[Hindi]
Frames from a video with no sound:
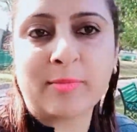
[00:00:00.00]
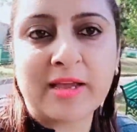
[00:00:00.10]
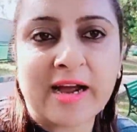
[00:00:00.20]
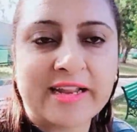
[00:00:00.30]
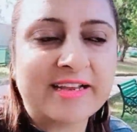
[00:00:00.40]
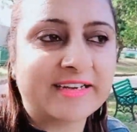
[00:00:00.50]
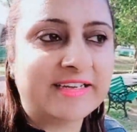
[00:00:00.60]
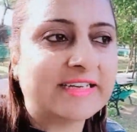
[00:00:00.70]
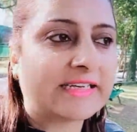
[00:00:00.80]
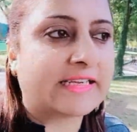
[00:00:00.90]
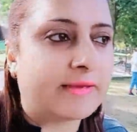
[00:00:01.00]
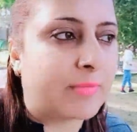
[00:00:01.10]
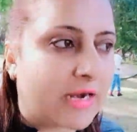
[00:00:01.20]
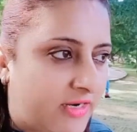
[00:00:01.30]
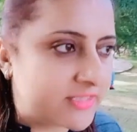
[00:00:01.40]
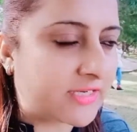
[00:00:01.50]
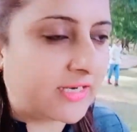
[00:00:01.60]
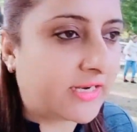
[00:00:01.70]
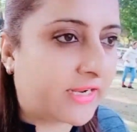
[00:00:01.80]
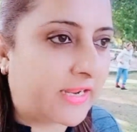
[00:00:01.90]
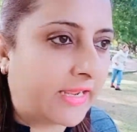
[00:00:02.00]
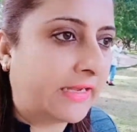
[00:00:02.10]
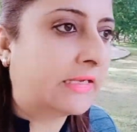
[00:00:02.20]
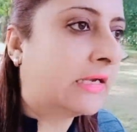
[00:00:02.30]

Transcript: में गाड़ी खड़ी करके मार्केट चले गए हैं